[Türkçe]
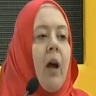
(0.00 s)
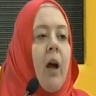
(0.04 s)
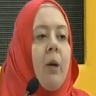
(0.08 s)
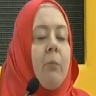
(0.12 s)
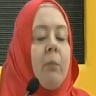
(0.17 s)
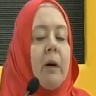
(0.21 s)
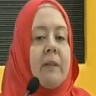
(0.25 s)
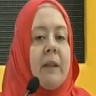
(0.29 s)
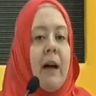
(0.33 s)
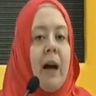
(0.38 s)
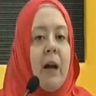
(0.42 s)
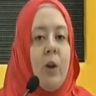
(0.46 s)

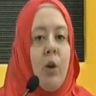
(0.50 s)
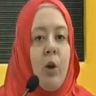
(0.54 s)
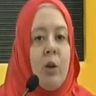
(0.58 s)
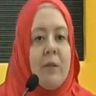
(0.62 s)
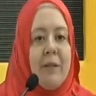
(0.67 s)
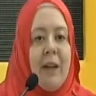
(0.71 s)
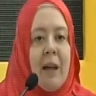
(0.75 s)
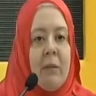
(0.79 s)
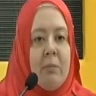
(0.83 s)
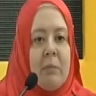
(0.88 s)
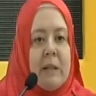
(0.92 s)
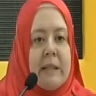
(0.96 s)

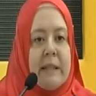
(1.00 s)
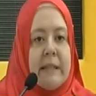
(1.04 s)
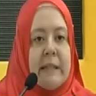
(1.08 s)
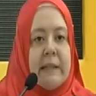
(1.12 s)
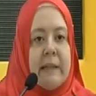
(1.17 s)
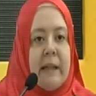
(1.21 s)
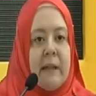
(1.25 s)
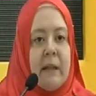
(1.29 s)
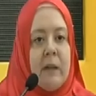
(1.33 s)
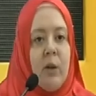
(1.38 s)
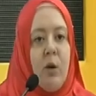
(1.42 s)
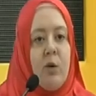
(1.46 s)
Madalyon
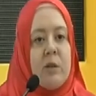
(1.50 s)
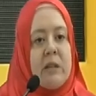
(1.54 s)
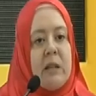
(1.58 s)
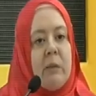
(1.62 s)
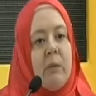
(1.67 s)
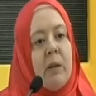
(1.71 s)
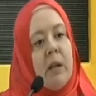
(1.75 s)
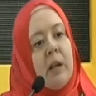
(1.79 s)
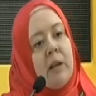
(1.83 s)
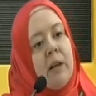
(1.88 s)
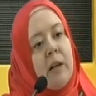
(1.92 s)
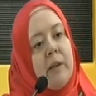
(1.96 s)
denmesinin nedeni o
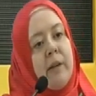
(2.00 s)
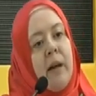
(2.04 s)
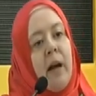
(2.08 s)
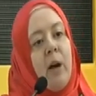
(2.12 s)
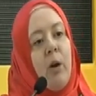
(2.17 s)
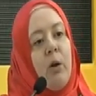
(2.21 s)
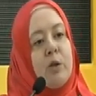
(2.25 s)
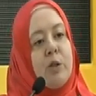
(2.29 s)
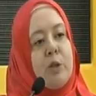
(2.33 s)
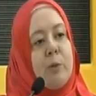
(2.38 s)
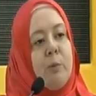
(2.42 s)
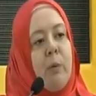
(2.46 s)
zamana
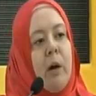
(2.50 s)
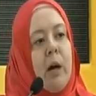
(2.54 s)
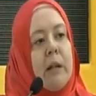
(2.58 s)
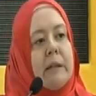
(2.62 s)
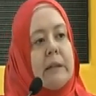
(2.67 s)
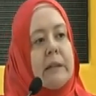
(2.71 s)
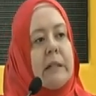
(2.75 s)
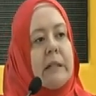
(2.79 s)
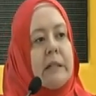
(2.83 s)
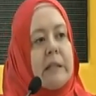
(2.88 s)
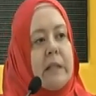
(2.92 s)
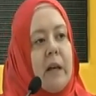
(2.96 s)
kadar
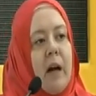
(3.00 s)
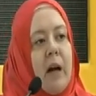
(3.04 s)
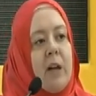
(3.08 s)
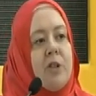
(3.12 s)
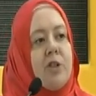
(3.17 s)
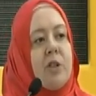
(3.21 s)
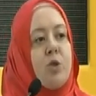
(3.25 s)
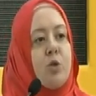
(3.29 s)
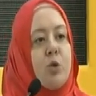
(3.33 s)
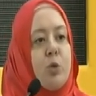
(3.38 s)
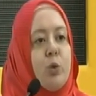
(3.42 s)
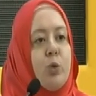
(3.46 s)
Osmanlı'da
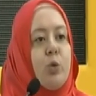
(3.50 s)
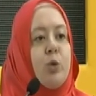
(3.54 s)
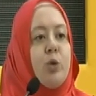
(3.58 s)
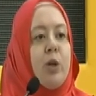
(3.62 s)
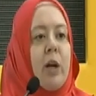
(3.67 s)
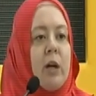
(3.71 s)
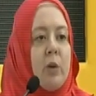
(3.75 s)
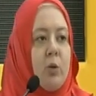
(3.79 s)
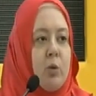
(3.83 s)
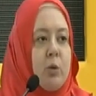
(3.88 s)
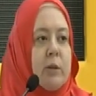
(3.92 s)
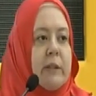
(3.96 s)
sadece
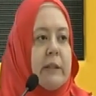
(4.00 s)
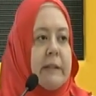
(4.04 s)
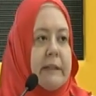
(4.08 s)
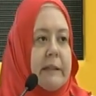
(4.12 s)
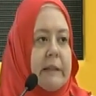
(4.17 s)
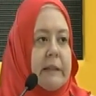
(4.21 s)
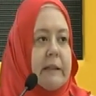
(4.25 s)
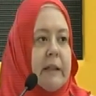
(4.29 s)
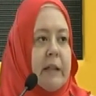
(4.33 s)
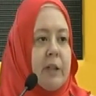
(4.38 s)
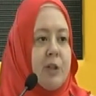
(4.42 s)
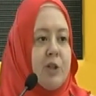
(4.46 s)
tuğra
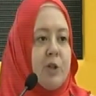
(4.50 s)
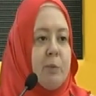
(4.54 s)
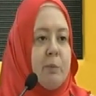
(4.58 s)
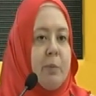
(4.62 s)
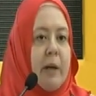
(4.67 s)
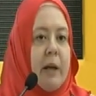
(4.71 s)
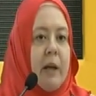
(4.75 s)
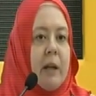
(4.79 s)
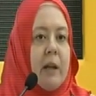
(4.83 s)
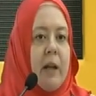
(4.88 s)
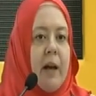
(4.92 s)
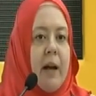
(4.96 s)
kullanıldığı için
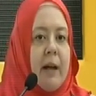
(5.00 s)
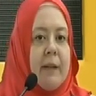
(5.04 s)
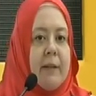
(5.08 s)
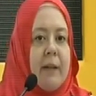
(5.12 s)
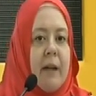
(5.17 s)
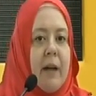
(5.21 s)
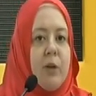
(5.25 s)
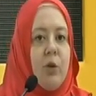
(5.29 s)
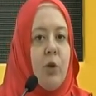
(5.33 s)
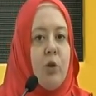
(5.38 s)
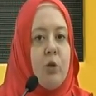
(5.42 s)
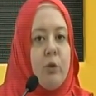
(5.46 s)

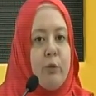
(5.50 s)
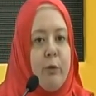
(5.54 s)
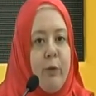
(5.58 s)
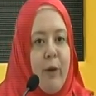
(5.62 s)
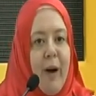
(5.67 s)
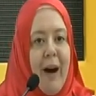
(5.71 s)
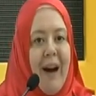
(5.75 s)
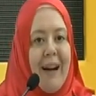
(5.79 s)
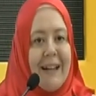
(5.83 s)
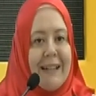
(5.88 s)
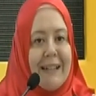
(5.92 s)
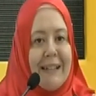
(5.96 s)
paralarda hani onun
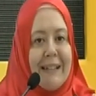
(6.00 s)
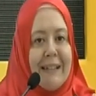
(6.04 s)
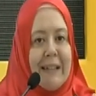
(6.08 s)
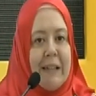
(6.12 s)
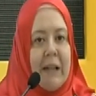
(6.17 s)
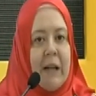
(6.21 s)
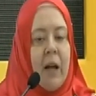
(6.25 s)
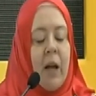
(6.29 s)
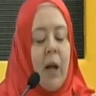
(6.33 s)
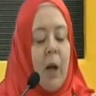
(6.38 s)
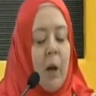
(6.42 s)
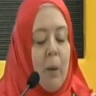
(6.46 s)
farkını
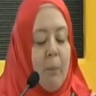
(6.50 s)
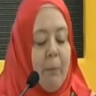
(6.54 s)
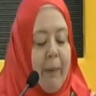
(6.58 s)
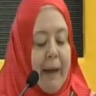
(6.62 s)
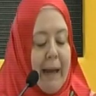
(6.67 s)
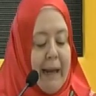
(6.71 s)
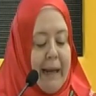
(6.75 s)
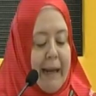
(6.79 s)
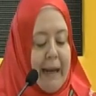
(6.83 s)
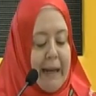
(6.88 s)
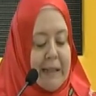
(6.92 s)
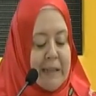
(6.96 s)

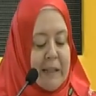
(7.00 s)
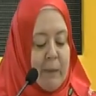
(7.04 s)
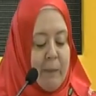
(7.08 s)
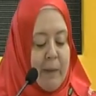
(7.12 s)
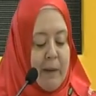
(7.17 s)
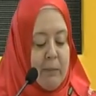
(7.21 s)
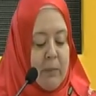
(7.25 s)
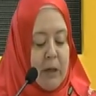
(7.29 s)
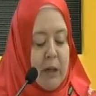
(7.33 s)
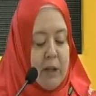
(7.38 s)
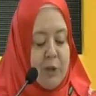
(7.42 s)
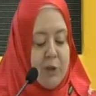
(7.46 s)
belli
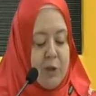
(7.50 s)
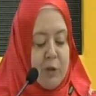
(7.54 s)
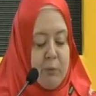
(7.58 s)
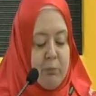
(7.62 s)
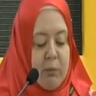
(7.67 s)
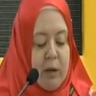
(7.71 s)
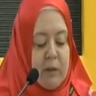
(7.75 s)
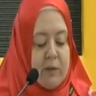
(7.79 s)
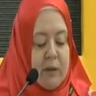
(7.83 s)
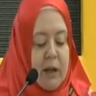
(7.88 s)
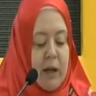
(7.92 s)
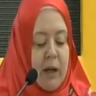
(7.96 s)
edebilmek için
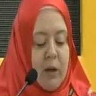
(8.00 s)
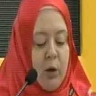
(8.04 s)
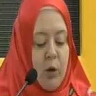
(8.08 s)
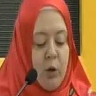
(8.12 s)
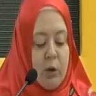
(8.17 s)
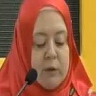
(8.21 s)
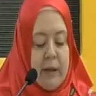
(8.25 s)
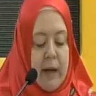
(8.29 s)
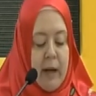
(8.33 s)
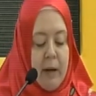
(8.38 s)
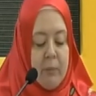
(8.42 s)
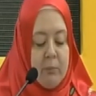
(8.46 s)

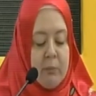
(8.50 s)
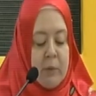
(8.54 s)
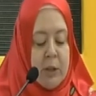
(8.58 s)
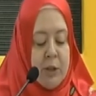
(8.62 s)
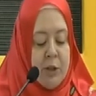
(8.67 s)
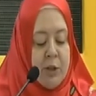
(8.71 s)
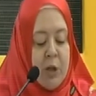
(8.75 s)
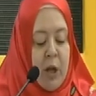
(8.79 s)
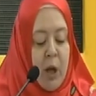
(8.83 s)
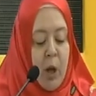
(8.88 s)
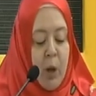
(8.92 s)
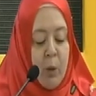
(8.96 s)
madalyon
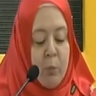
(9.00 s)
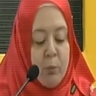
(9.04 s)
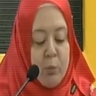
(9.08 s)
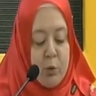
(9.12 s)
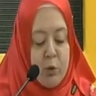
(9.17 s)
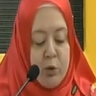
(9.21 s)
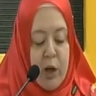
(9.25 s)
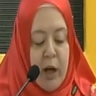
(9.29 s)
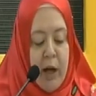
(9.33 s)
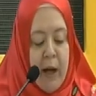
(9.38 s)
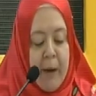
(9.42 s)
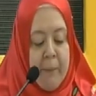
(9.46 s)
denmiş.
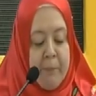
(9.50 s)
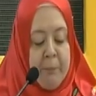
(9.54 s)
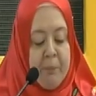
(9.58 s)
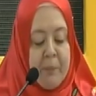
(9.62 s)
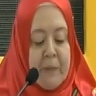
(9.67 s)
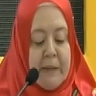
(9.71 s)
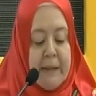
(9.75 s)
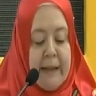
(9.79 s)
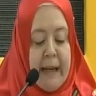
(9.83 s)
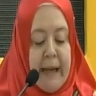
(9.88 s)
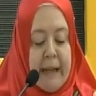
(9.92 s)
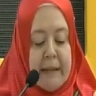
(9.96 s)
Bu da
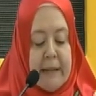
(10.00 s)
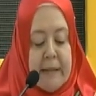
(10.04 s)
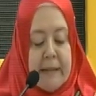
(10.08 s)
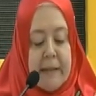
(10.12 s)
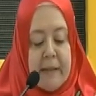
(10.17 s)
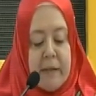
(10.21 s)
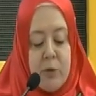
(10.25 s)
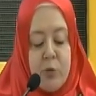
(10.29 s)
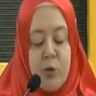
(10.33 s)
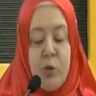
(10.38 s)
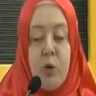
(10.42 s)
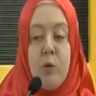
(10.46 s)

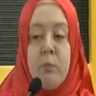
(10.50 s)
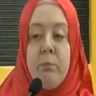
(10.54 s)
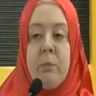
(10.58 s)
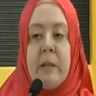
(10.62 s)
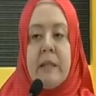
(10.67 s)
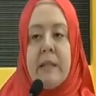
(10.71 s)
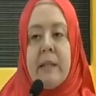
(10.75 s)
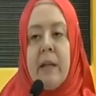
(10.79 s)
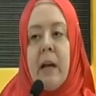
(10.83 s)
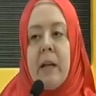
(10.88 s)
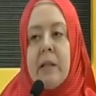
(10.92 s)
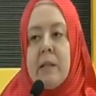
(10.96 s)
kendisini Rum
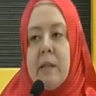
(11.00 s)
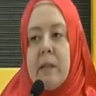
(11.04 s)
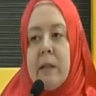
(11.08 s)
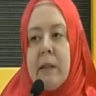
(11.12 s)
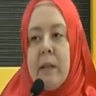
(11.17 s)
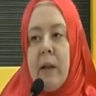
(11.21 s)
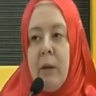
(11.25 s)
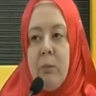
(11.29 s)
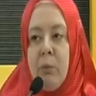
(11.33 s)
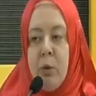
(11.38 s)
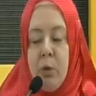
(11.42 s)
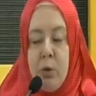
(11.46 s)
Bizans
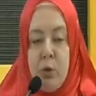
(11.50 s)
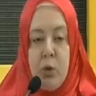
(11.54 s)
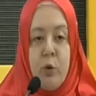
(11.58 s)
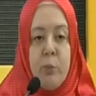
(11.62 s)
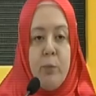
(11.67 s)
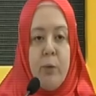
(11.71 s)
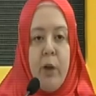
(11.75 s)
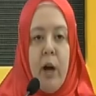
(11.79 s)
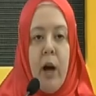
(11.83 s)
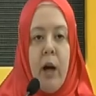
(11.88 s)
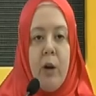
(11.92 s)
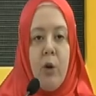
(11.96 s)

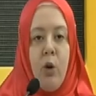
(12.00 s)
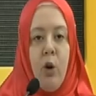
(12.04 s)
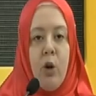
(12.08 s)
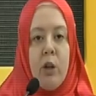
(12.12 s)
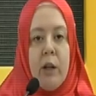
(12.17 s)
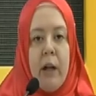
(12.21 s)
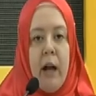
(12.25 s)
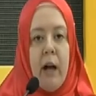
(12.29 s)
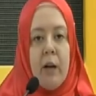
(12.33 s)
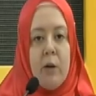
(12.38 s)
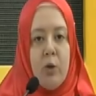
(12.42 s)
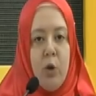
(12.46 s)
hükümdarı
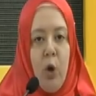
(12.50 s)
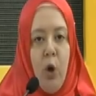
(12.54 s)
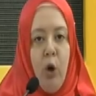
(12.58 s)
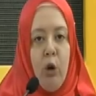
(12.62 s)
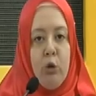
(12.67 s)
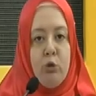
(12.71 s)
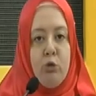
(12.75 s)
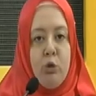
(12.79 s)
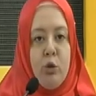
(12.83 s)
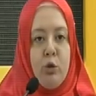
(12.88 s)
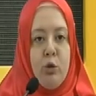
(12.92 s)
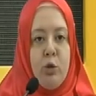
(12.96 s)
olarak
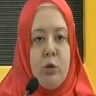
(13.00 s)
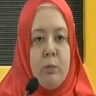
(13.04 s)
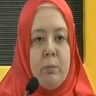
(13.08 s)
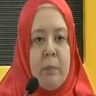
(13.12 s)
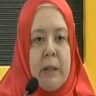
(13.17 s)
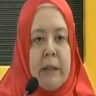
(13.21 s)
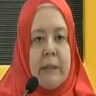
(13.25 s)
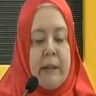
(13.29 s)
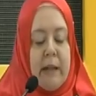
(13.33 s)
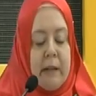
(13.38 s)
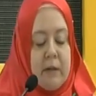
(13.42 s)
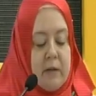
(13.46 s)
gördüğünün
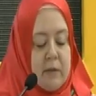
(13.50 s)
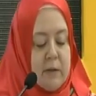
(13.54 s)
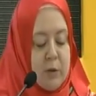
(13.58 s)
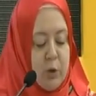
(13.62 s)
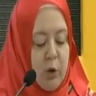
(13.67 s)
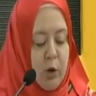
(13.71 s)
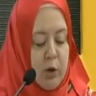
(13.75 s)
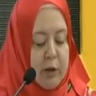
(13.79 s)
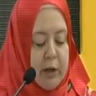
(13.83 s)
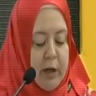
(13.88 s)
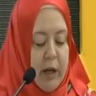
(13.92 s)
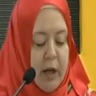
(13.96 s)
bir
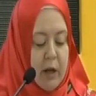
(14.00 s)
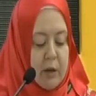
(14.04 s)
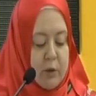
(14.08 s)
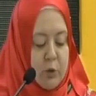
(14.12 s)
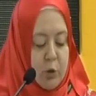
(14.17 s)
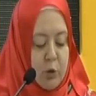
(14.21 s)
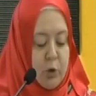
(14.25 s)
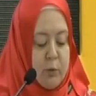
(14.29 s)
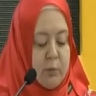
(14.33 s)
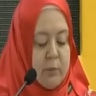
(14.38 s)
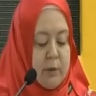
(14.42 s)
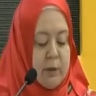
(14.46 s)
kanıtı olarak
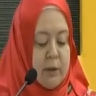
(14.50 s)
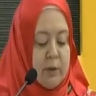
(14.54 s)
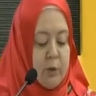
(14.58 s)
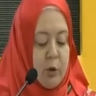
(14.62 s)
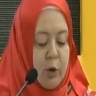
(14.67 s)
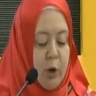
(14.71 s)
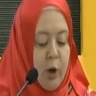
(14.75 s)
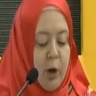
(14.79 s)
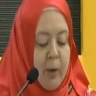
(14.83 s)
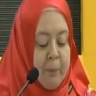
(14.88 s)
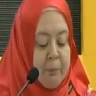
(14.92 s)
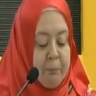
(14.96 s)

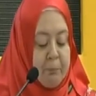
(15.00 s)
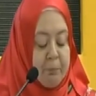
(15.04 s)
yorumlanıyor.